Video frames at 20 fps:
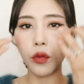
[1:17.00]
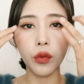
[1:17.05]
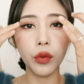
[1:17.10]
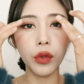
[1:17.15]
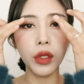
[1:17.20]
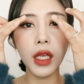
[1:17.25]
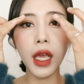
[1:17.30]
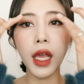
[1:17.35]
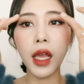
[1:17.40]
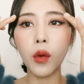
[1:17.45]

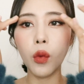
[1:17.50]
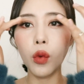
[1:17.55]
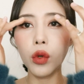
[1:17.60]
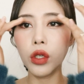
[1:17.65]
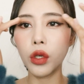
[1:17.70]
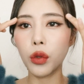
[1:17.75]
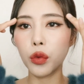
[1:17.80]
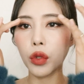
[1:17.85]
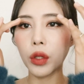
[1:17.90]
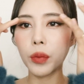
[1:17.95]
위에
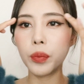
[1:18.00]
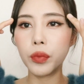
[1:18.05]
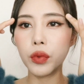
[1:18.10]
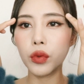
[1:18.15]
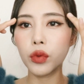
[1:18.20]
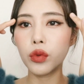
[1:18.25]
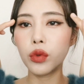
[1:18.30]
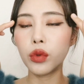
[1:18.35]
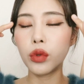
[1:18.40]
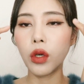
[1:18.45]
올려도
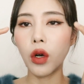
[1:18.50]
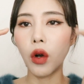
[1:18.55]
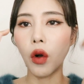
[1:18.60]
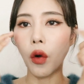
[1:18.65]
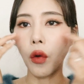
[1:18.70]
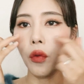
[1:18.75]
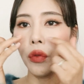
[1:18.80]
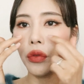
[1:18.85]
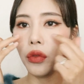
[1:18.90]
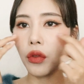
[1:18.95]
예쁘고
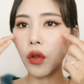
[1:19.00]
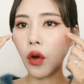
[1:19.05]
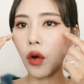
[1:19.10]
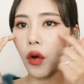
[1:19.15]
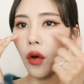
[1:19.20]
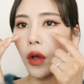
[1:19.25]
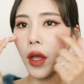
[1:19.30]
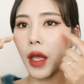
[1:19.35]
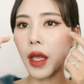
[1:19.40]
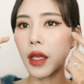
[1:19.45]

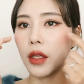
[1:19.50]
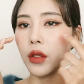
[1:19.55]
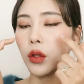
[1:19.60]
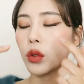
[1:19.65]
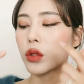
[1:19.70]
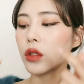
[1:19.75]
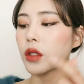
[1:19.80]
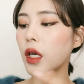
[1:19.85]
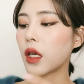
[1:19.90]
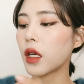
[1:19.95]
언더에
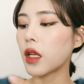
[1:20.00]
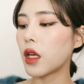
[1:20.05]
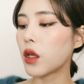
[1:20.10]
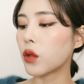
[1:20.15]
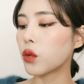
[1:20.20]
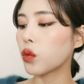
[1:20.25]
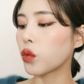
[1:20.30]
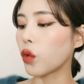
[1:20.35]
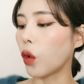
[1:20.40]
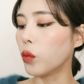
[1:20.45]
애교살에
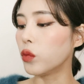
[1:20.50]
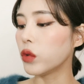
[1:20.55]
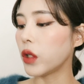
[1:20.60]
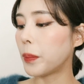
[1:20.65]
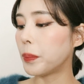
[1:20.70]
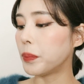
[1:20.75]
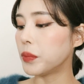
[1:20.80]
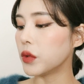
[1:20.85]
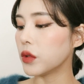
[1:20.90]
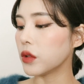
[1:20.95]
해도 너무
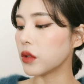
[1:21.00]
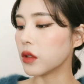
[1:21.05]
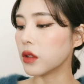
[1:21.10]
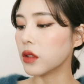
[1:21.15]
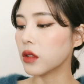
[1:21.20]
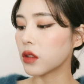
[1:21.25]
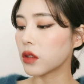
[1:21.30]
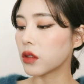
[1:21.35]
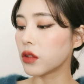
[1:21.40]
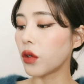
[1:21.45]
예쁜
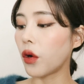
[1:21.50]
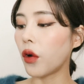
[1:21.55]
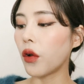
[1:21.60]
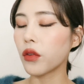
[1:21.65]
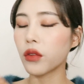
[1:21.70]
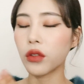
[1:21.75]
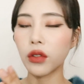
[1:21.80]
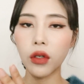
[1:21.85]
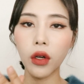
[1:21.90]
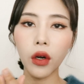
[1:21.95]

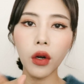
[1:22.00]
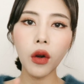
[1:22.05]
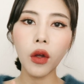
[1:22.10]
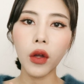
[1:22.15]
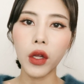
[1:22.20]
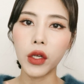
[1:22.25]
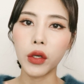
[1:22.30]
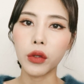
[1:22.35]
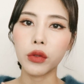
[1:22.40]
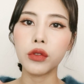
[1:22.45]
그런
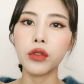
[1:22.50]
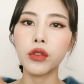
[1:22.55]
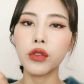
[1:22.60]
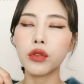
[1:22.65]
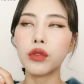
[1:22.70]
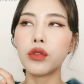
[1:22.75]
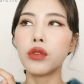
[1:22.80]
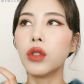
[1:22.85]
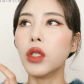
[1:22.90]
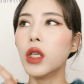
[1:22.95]
컬러예요.
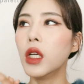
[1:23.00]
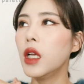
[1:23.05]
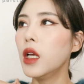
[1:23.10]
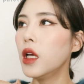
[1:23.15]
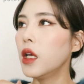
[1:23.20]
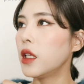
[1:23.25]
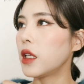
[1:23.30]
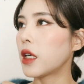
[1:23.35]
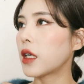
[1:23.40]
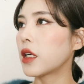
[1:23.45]
그리고
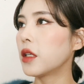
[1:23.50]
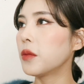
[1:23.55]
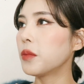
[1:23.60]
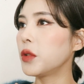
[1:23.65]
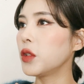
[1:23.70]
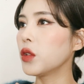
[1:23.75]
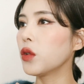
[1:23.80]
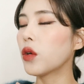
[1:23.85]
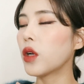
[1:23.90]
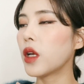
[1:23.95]
약간
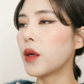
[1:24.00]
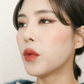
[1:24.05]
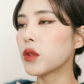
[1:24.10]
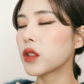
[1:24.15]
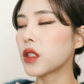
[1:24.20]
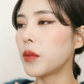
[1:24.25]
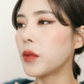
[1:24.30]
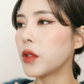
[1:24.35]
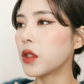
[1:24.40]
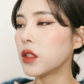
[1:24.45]
비교를
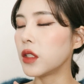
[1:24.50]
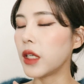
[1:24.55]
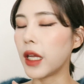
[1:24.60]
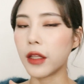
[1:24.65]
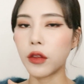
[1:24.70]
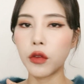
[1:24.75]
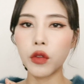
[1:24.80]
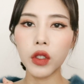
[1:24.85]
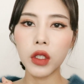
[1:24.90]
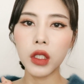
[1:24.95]
해보자면은
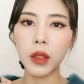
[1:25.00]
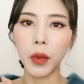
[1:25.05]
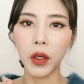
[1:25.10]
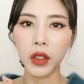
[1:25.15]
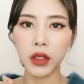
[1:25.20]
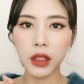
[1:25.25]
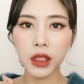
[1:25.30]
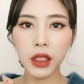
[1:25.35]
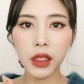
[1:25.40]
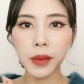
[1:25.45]
에뛰드
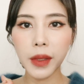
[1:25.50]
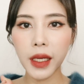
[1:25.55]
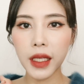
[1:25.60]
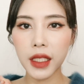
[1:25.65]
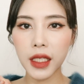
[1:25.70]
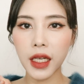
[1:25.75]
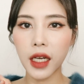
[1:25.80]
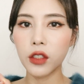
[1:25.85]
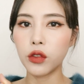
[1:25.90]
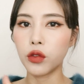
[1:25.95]

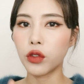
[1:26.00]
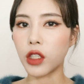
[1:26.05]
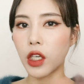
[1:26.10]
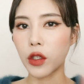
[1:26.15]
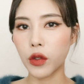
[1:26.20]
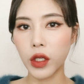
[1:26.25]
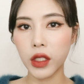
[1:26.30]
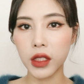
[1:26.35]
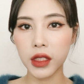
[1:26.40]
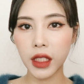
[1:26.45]
머슬매니아를
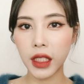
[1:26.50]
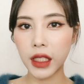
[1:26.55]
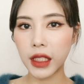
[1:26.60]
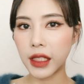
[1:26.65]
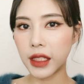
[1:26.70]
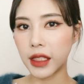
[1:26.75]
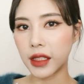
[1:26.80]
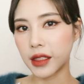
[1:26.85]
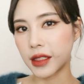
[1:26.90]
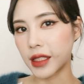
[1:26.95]
우리가
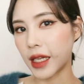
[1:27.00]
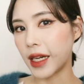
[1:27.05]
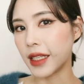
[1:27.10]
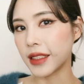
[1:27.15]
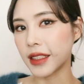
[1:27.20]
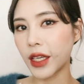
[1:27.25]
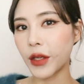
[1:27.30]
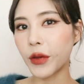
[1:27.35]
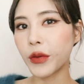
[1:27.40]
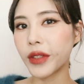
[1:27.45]
굉장히 잘
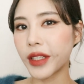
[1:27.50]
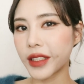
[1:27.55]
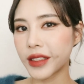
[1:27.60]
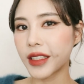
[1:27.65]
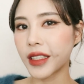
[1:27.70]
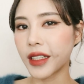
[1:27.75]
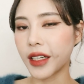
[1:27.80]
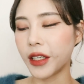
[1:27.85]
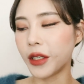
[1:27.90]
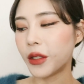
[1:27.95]
사용을
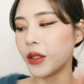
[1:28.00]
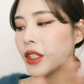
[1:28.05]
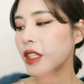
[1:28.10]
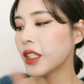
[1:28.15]
했잖아요.